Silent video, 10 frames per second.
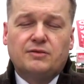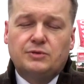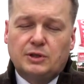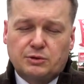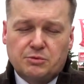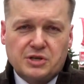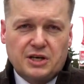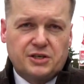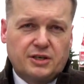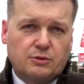w niedługim
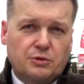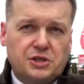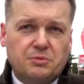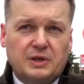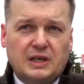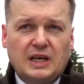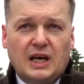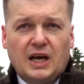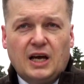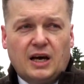czasie ogłosimy
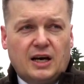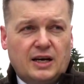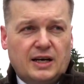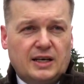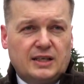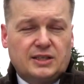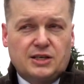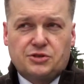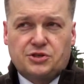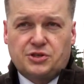e,
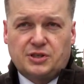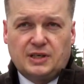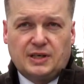też e,